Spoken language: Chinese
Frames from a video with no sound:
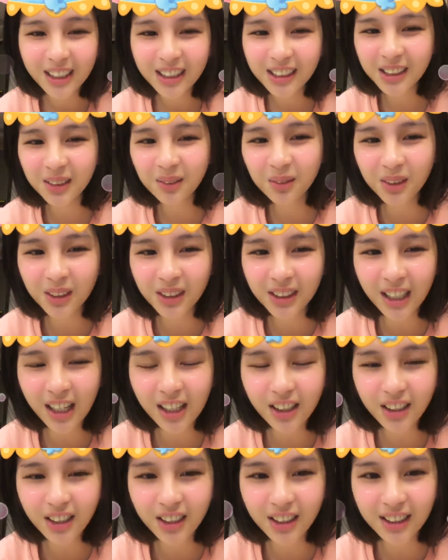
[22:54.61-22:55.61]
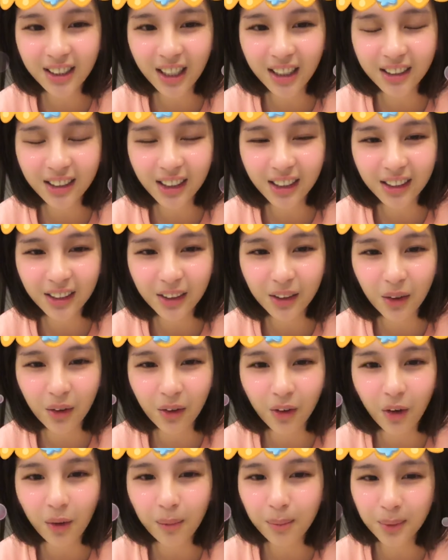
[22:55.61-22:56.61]
是不是上次上山的狗
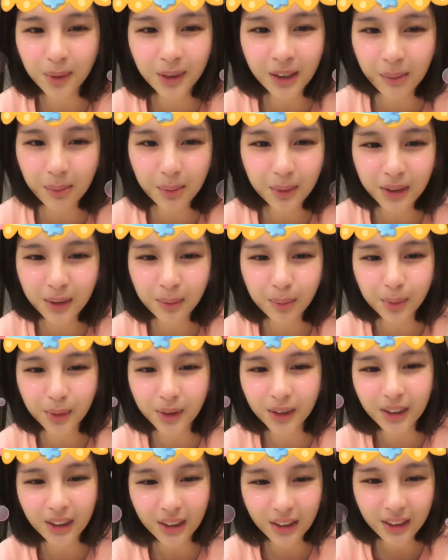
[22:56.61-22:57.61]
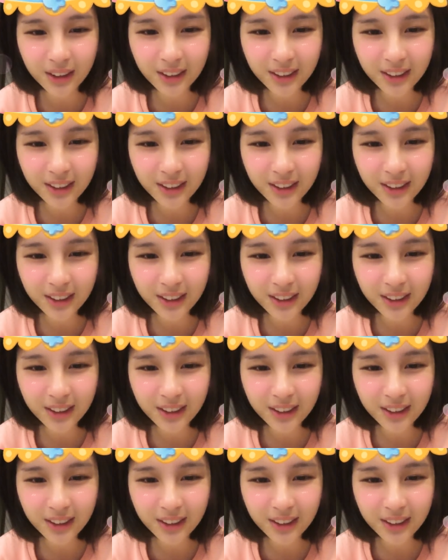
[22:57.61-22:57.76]
狗？不是，不是，不是，